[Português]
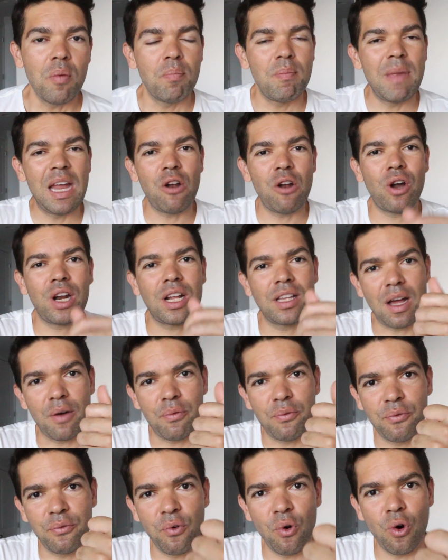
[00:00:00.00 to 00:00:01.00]
Melhora da
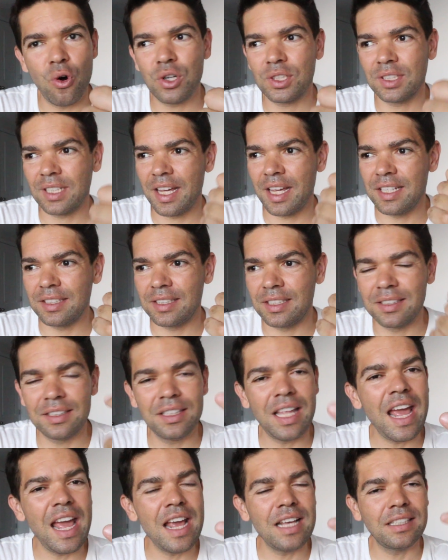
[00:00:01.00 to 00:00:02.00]
força,
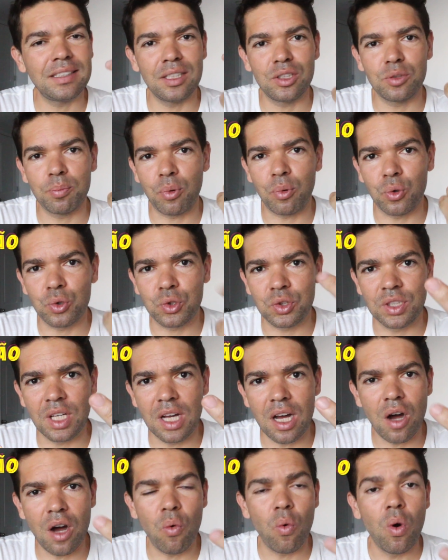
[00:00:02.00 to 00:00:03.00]
resistência,
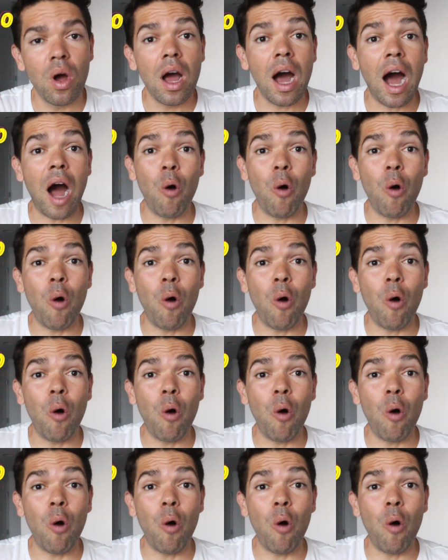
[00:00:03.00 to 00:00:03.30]
explosão,